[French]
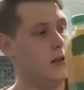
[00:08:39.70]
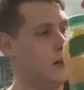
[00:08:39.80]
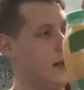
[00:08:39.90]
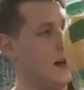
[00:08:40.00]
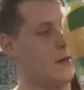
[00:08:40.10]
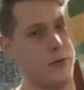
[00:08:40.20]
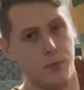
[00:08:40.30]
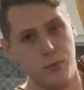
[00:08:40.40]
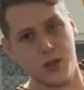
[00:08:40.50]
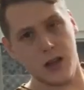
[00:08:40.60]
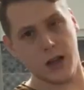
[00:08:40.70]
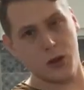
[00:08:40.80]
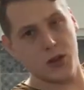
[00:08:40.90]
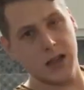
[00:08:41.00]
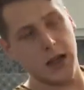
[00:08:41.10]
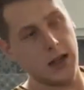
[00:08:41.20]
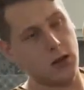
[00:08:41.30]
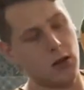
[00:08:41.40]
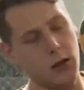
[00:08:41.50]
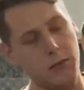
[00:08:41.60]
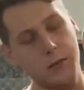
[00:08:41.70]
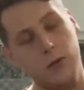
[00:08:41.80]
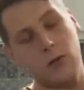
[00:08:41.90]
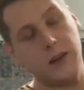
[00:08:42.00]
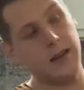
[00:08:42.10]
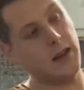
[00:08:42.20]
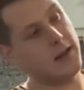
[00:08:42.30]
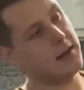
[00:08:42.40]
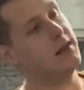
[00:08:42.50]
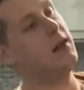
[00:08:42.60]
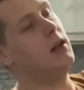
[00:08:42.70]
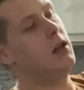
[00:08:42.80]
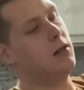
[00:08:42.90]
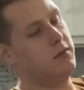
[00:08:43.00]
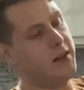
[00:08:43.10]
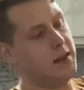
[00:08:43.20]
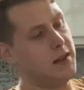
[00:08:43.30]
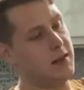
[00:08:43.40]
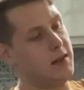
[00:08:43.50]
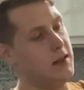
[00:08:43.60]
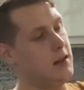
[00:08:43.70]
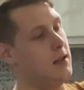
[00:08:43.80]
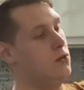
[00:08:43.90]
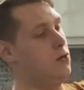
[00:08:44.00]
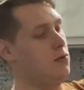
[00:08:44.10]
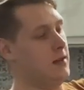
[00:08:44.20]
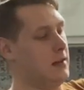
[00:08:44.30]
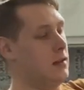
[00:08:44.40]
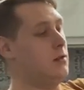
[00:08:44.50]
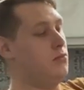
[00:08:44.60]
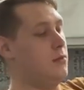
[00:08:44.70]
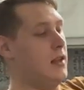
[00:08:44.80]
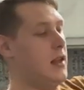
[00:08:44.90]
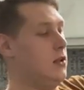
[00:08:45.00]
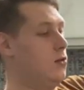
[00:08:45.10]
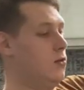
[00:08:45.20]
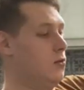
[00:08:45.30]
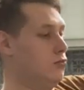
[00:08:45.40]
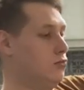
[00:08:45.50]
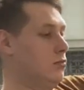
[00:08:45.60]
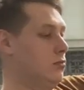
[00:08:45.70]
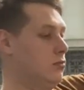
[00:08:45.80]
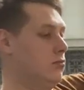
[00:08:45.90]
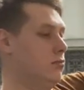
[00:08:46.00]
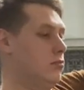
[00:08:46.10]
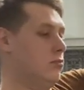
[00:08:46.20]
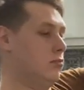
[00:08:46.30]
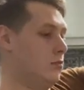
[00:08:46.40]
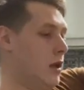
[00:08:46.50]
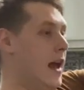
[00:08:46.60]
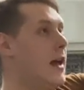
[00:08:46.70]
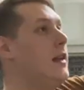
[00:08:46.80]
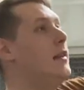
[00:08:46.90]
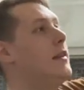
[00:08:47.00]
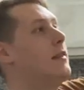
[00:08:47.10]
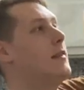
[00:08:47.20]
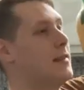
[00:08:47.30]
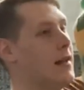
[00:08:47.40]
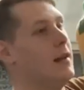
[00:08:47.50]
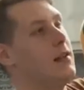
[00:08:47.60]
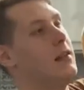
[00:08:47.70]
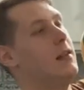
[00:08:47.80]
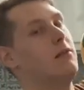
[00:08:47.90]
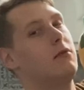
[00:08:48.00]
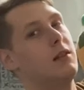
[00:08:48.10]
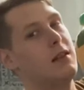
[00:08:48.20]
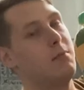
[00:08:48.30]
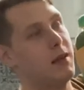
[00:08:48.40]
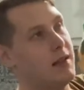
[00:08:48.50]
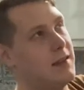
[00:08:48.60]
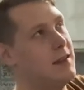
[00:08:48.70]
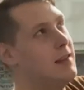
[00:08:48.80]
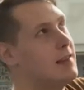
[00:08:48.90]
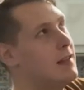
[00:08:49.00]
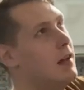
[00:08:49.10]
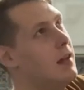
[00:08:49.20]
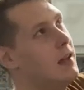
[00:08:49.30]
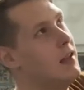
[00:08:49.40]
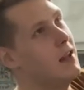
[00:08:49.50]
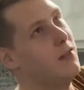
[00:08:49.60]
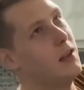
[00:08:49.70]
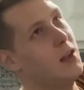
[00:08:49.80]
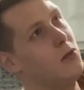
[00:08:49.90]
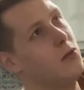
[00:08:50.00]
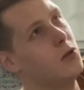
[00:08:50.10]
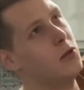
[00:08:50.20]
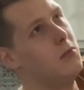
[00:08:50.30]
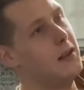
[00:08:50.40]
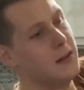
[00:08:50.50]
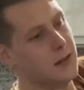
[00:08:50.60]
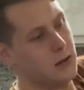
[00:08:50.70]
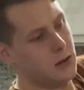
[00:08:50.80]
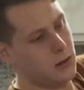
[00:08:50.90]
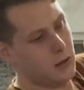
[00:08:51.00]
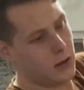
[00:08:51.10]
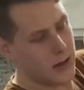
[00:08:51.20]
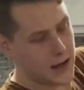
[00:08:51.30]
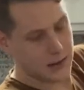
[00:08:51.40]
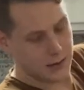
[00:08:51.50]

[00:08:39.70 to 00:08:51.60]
il est un peu plus cher que chez Lidl, mais bon, on va tester. On va tester et du coup, c'est des bouteilles de 1 5 et on en a pris 6. Il y avait une remise euh, carte